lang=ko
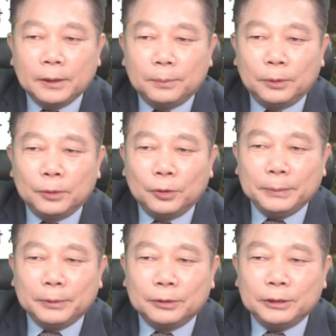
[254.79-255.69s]
목록 이
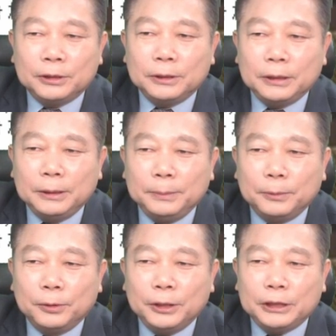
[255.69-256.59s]
번은 이
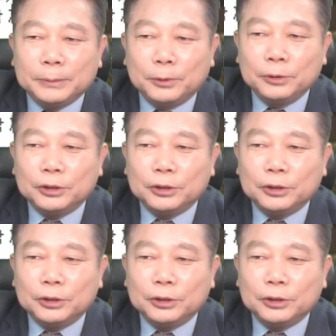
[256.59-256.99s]
번의 지목은